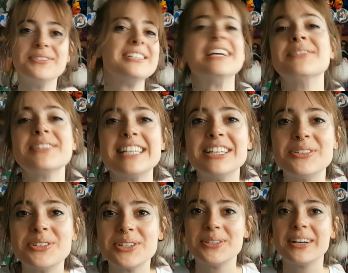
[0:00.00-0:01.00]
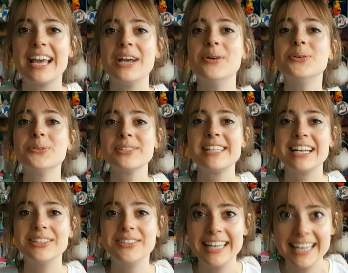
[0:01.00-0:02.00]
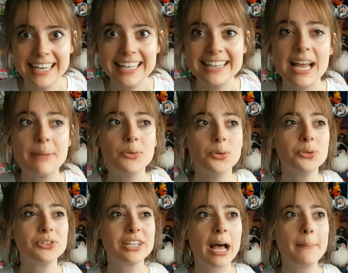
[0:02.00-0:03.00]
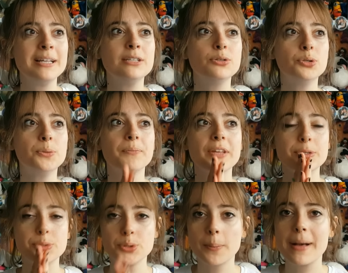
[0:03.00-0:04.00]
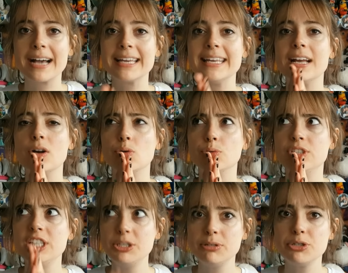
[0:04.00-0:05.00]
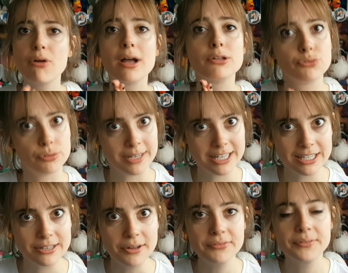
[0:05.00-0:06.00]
vous annoncer que je serai au concert de Eric Nam au Trabendo sur Paris le 18 juin 2019.